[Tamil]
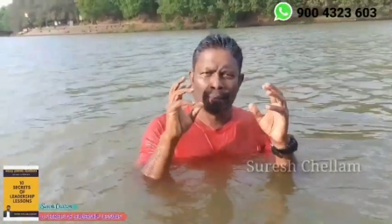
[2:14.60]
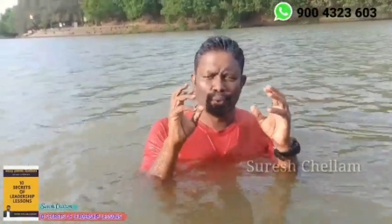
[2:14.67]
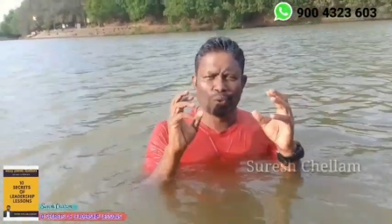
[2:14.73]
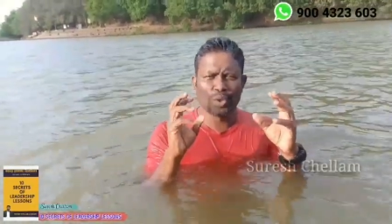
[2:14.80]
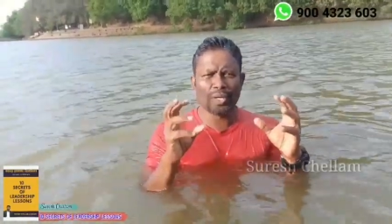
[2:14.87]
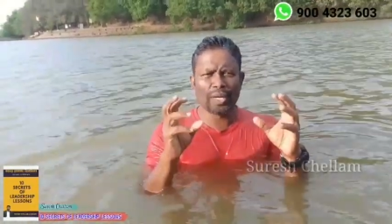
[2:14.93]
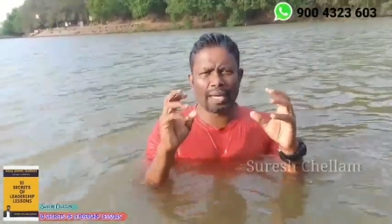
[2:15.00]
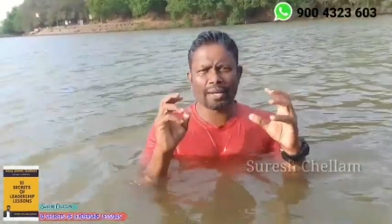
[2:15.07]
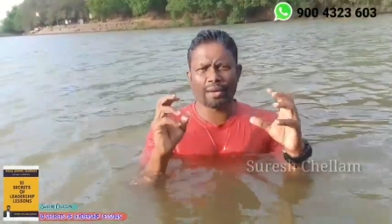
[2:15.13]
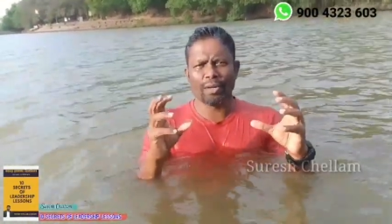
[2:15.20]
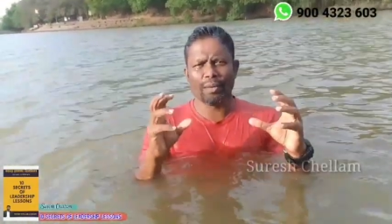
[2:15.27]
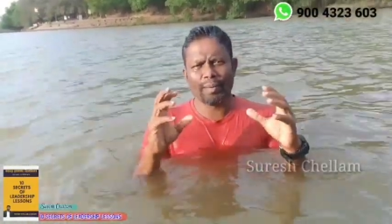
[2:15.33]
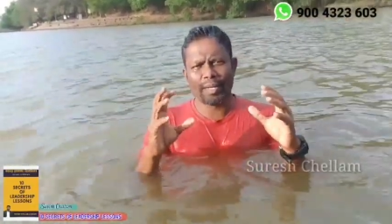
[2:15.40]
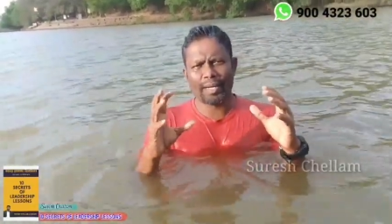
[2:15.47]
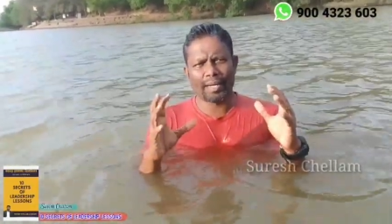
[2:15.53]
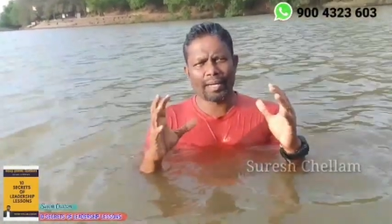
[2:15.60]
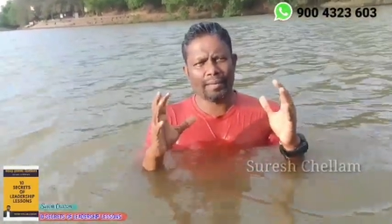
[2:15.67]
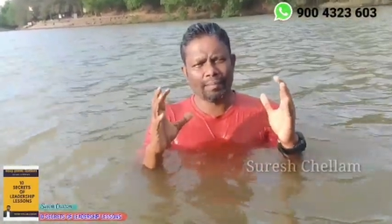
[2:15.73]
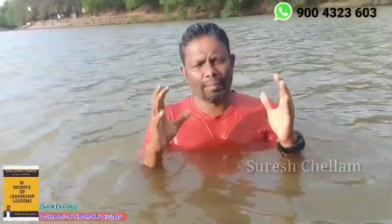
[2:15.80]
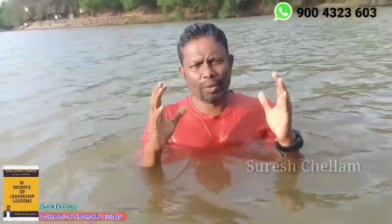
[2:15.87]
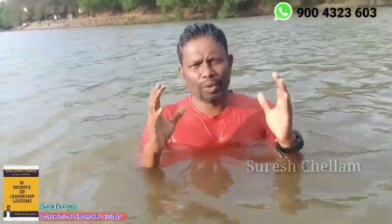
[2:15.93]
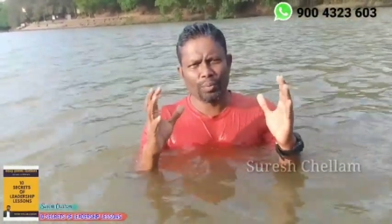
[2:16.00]
புது ரெக்ரூட்மெண்ட்
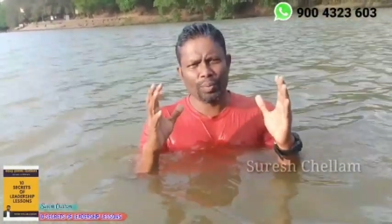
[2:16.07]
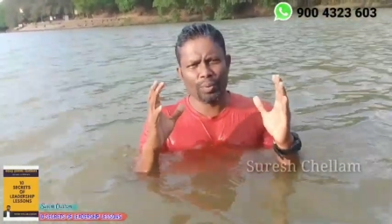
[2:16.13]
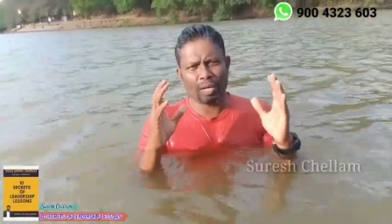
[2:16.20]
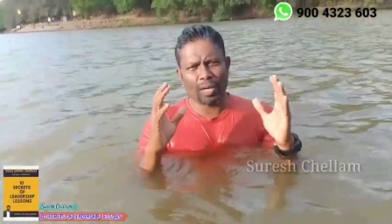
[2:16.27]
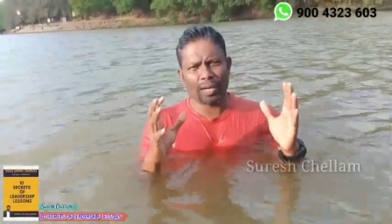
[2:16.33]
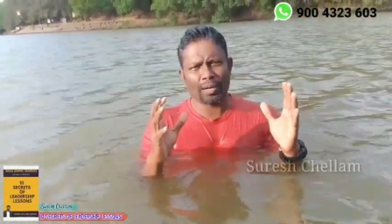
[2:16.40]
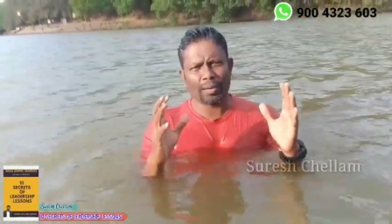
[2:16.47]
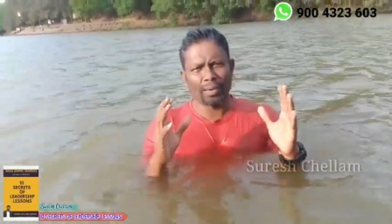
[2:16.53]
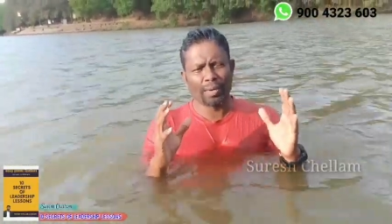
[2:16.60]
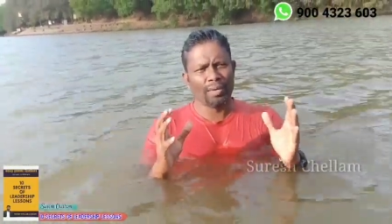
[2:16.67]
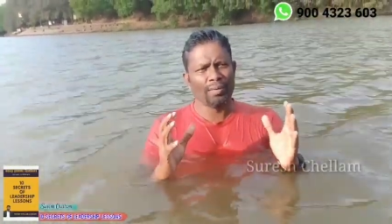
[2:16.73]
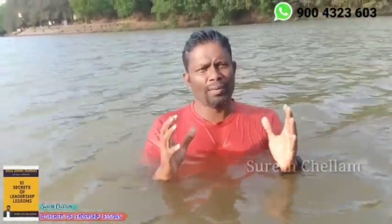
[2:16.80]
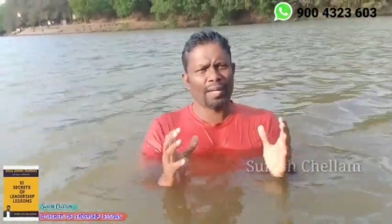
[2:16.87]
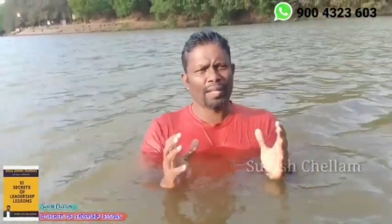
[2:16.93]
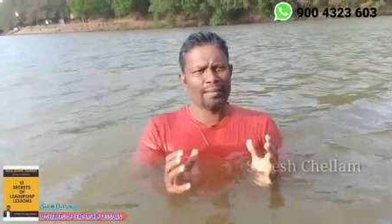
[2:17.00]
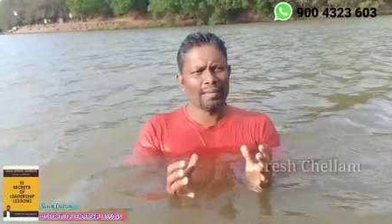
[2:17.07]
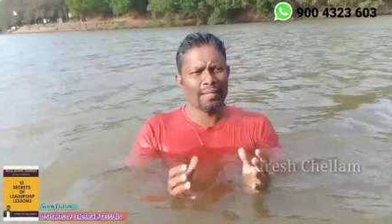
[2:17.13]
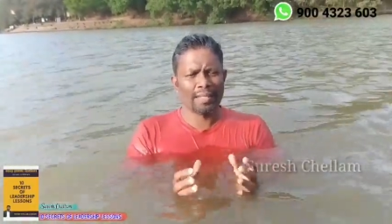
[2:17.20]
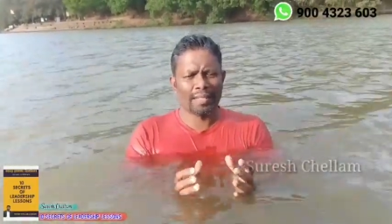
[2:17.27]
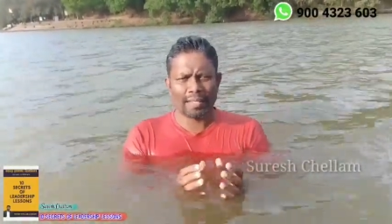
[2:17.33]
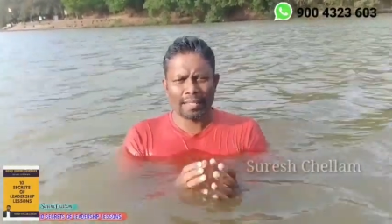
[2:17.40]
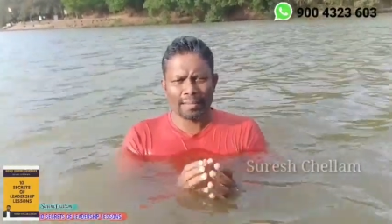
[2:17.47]
இருக்கலாம் புது புது ஆளை கொண்டு வரது
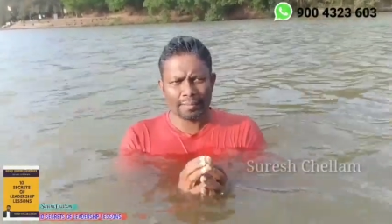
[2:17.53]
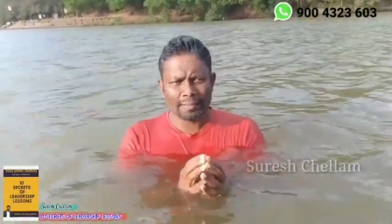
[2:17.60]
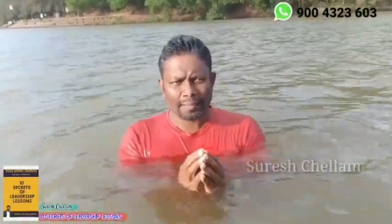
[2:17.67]
வந்துட்டு